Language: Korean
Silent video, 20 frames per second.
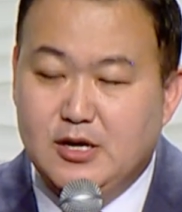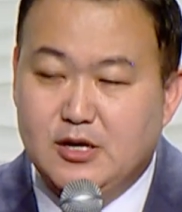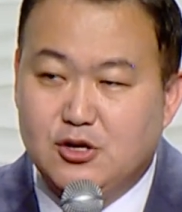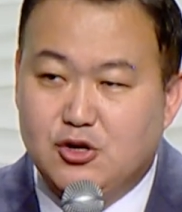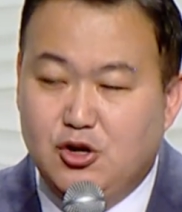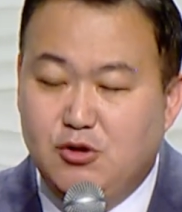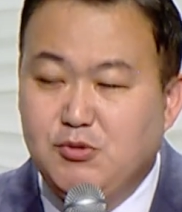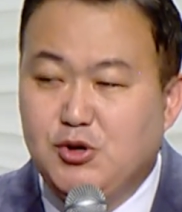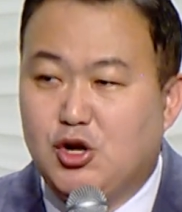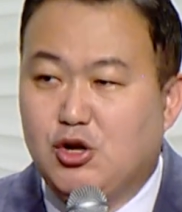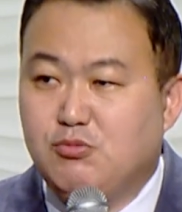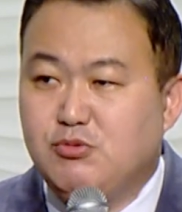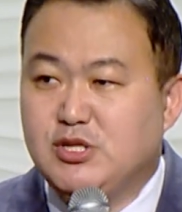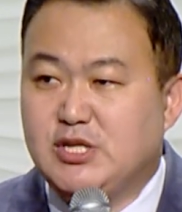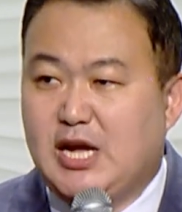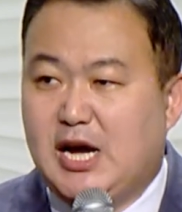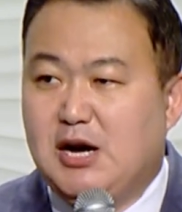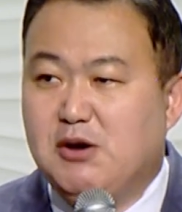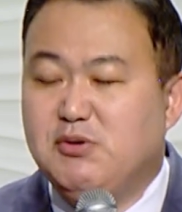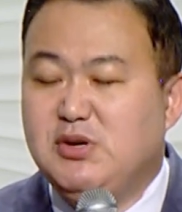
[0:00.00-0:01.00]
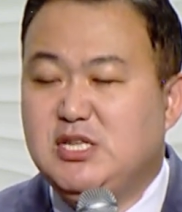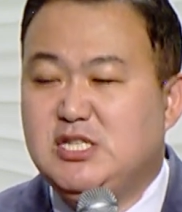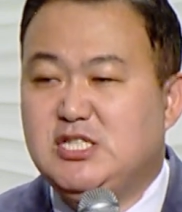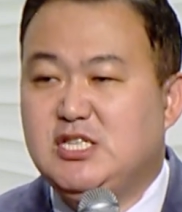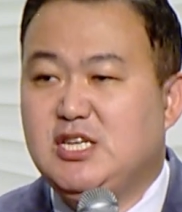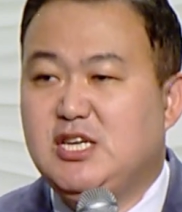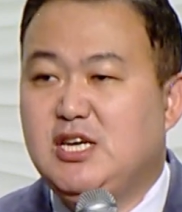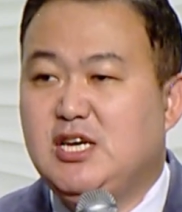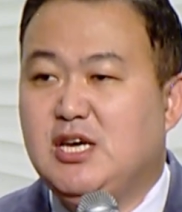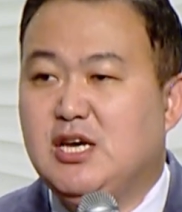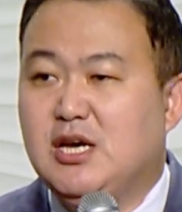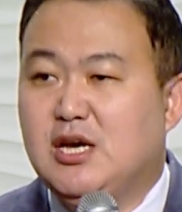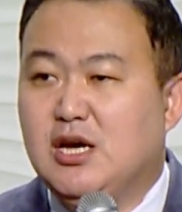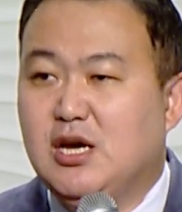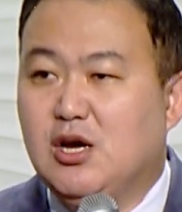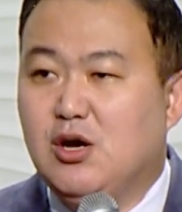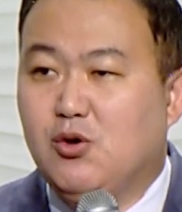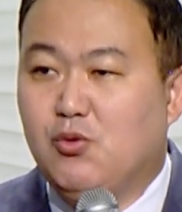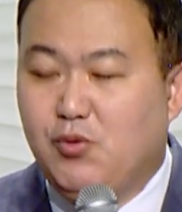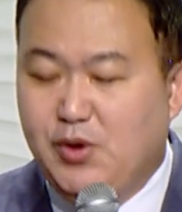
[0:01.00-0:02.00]
그럼 여러분 다윗이
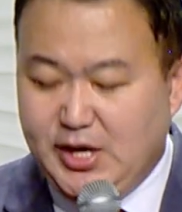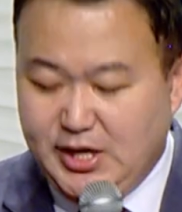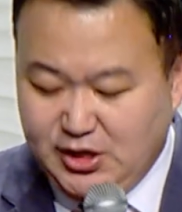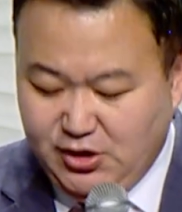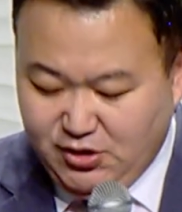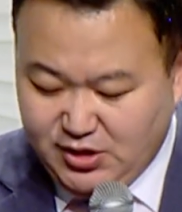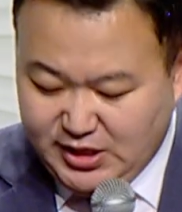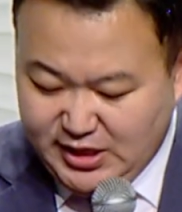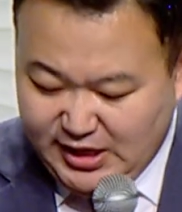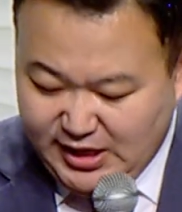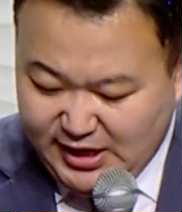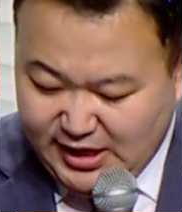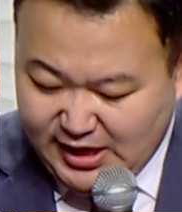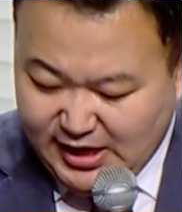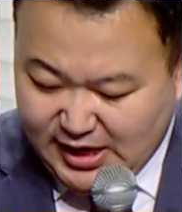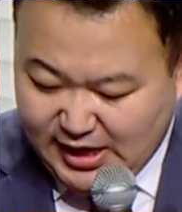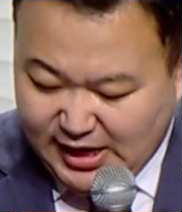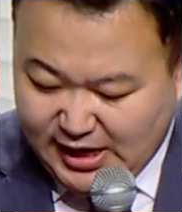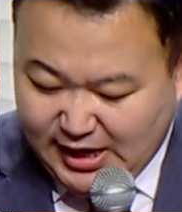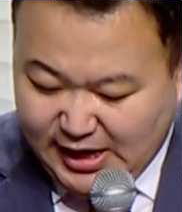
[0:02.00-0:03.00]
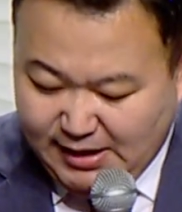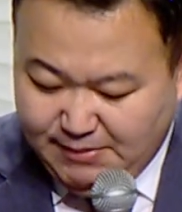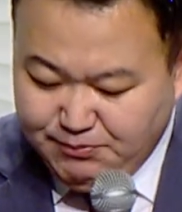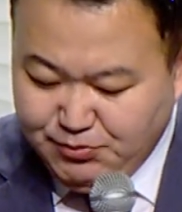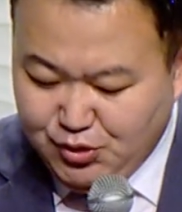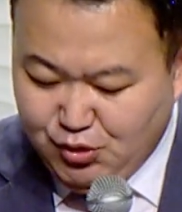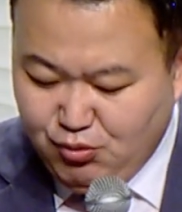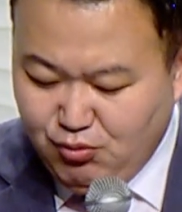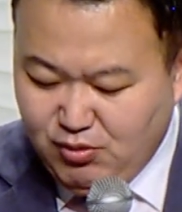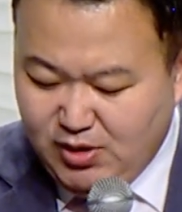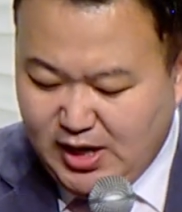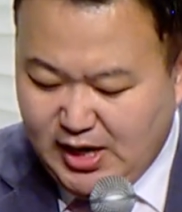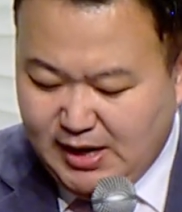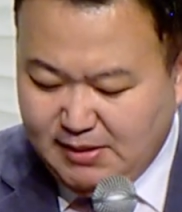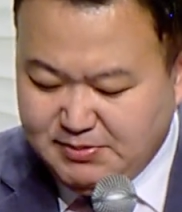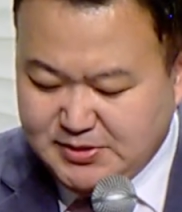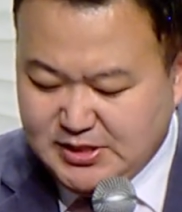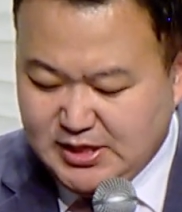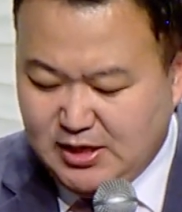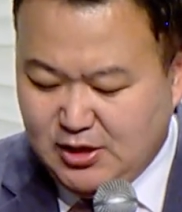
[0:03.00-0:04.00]
왜 이렇게 암농과
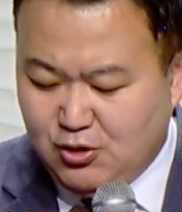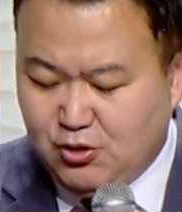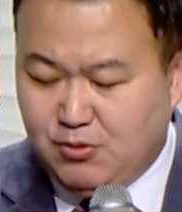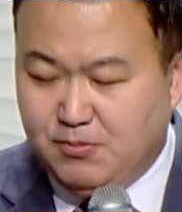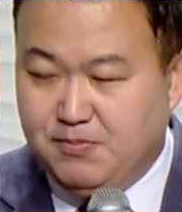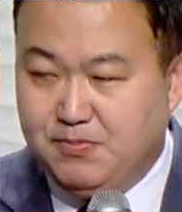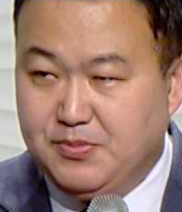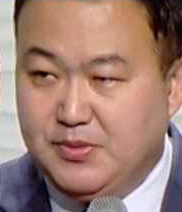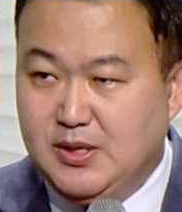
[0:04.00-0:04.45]
압살롬